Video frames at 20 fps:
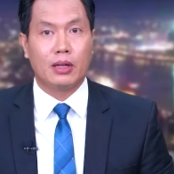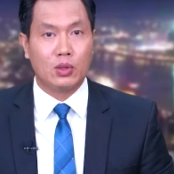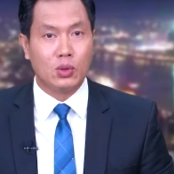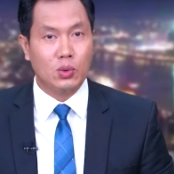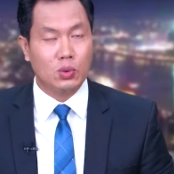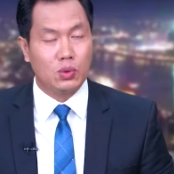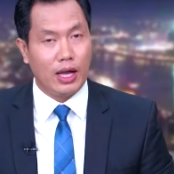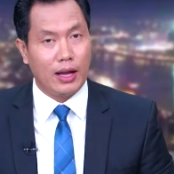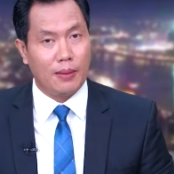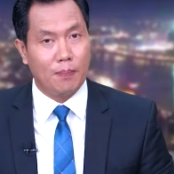và
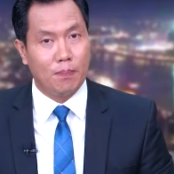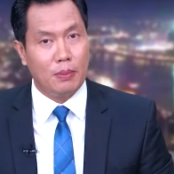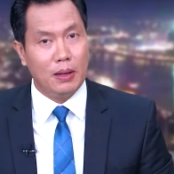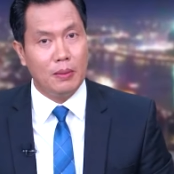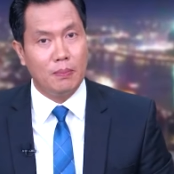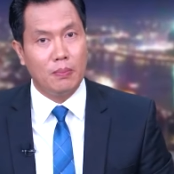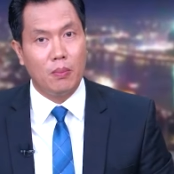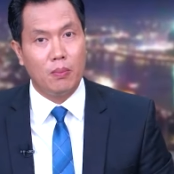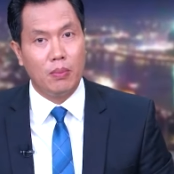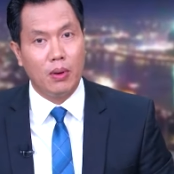tù tiếng
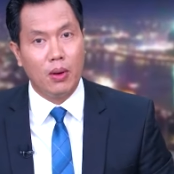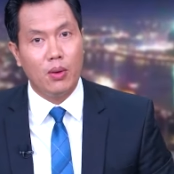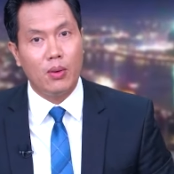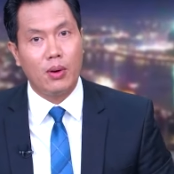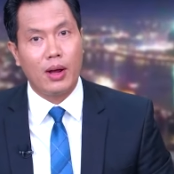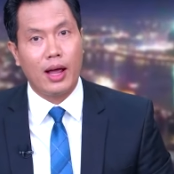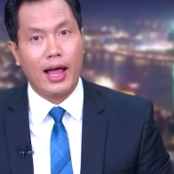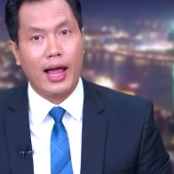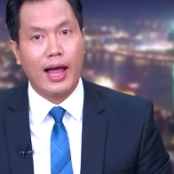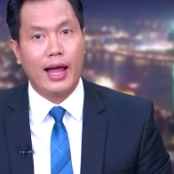bị phục
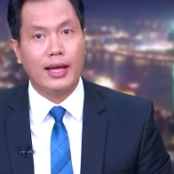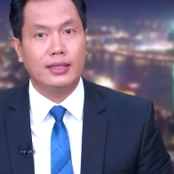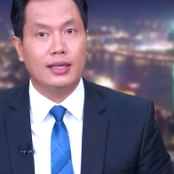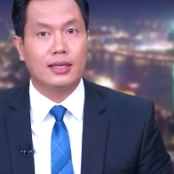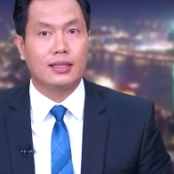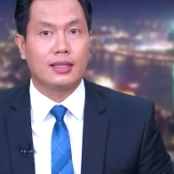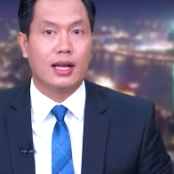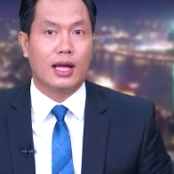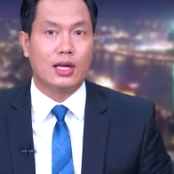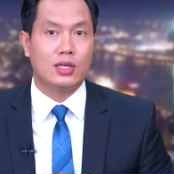lỗ ai
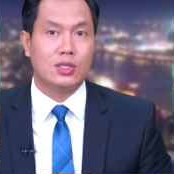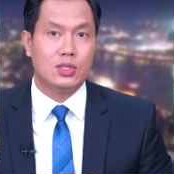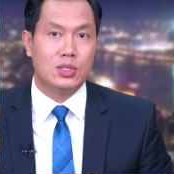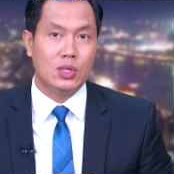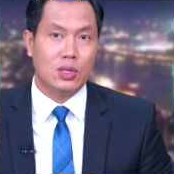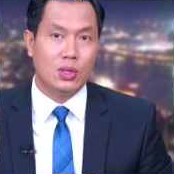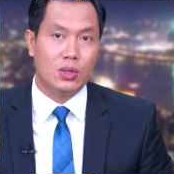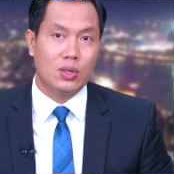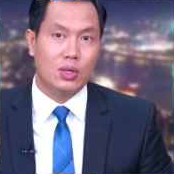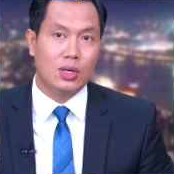nâng thịa
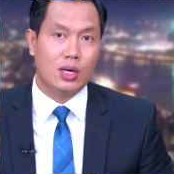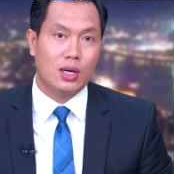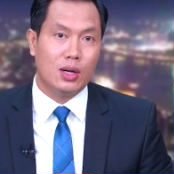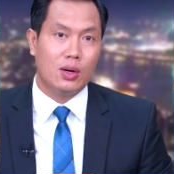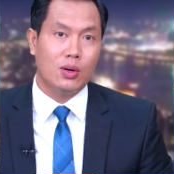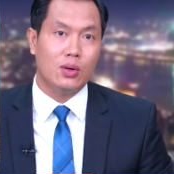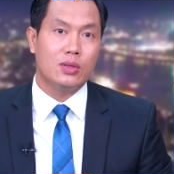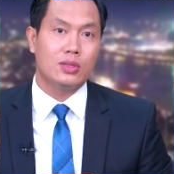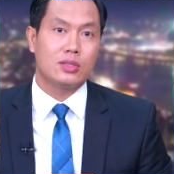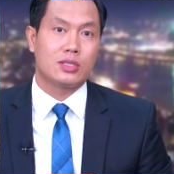chố
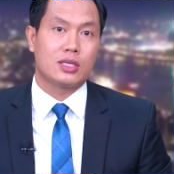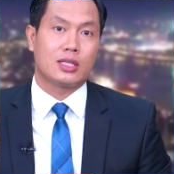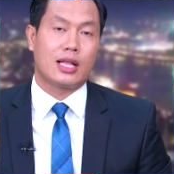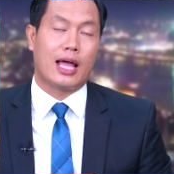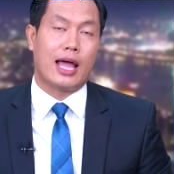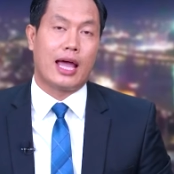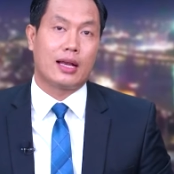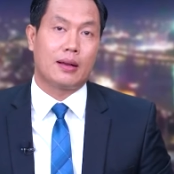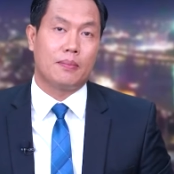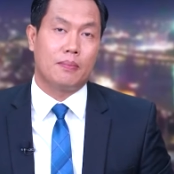nông sật
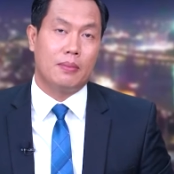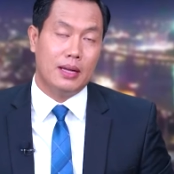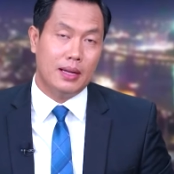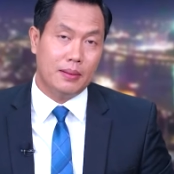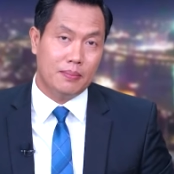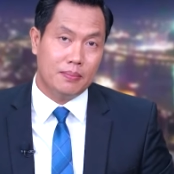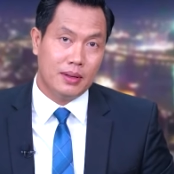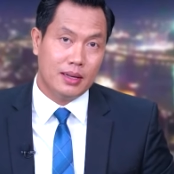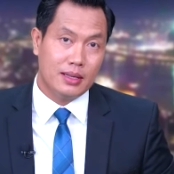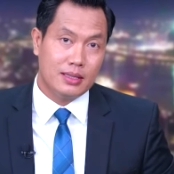hàn ở
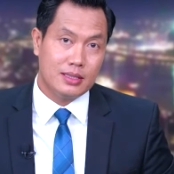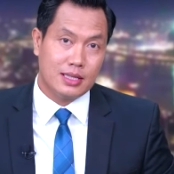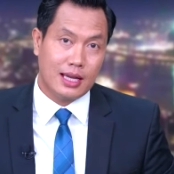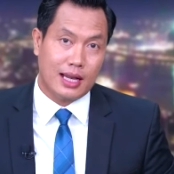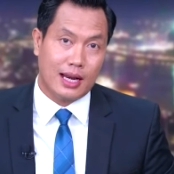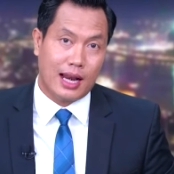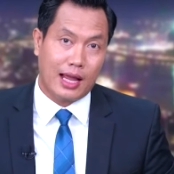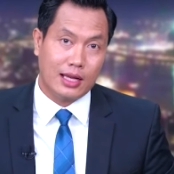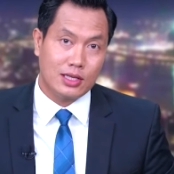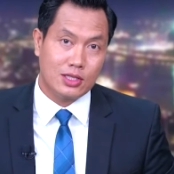phía
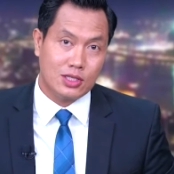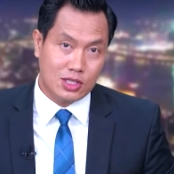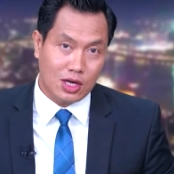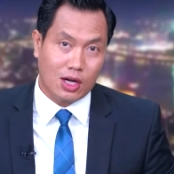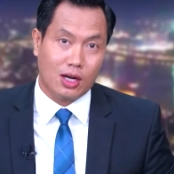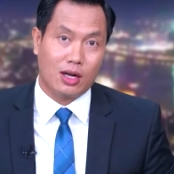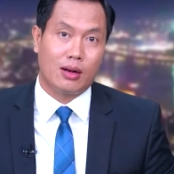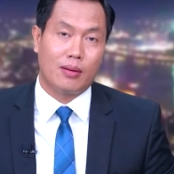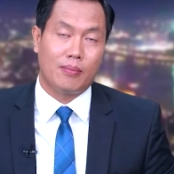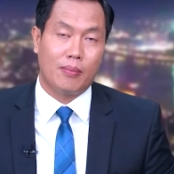chả là
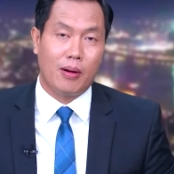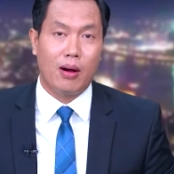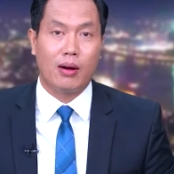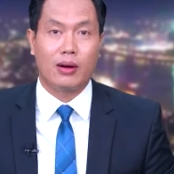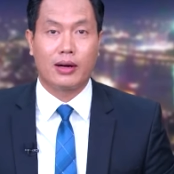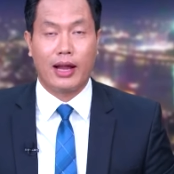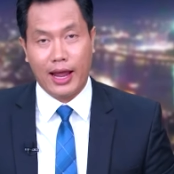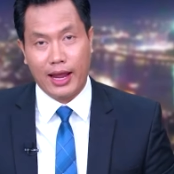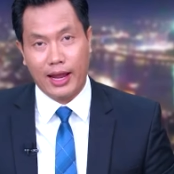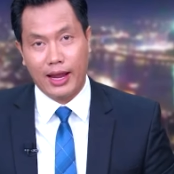chọn
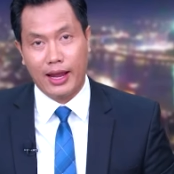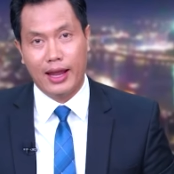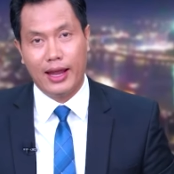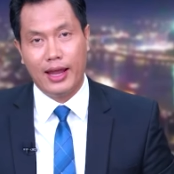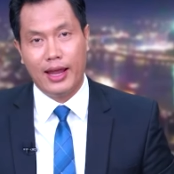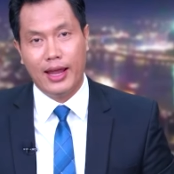phong đại.